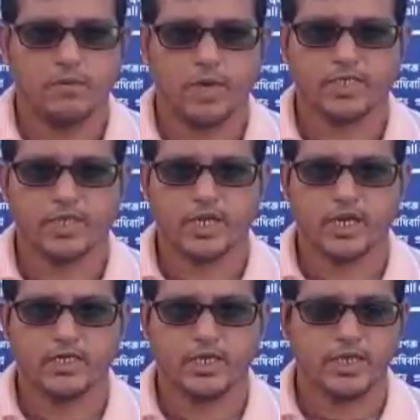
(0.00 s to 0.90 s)
বাচ্চাটা
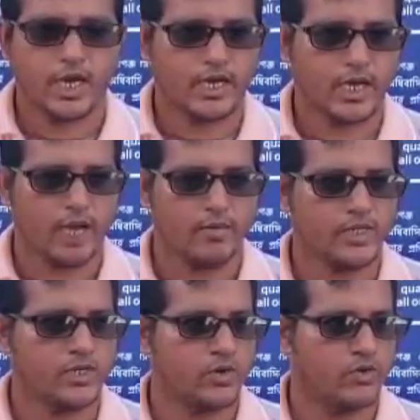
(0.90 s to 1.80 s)
যে জায়গাটা
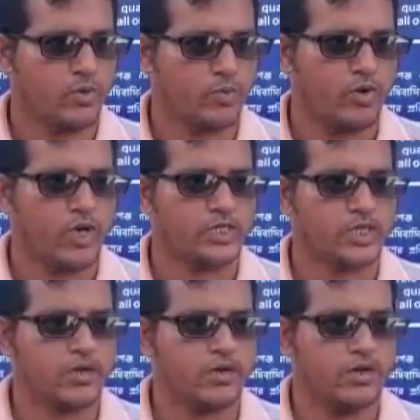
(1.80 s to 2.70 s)
কামড়েছিল খুব ফুলে
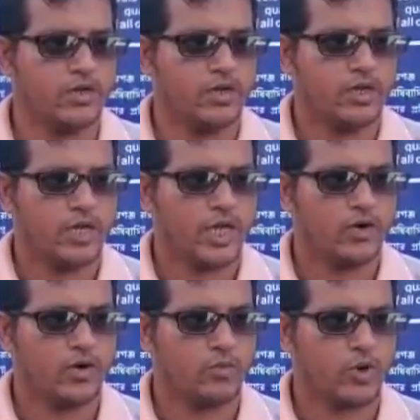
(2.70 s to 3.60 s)
গেছিলো
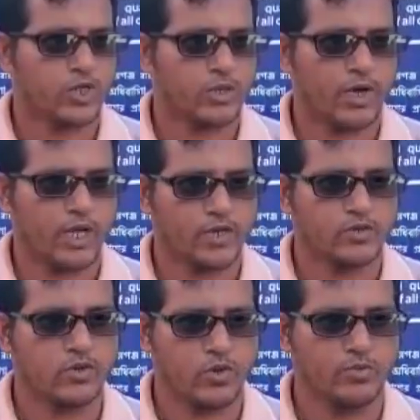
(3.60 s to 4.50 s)
এখন বর্তমানে
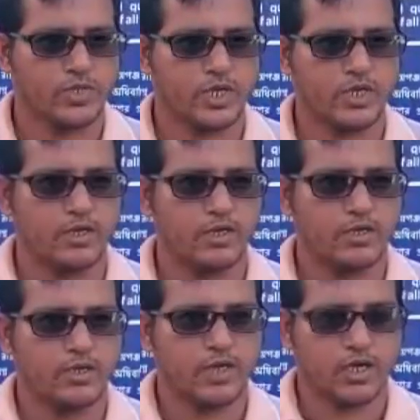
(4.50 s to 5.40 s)
একটু কমছে
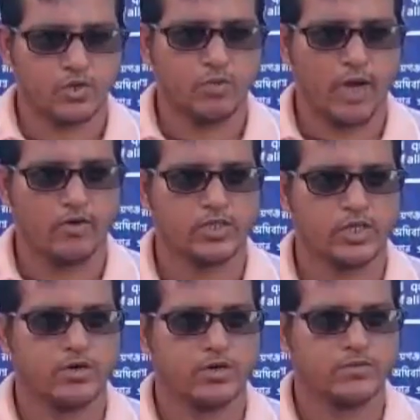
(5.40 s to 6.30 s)
একটু ভালো আছে
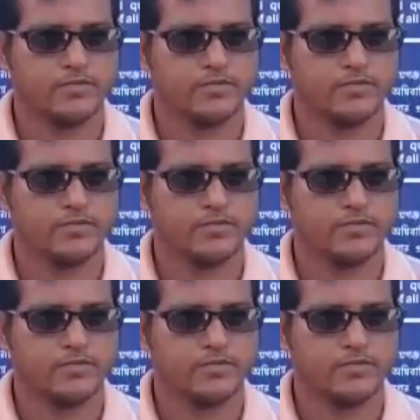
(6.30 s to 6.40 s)
এখন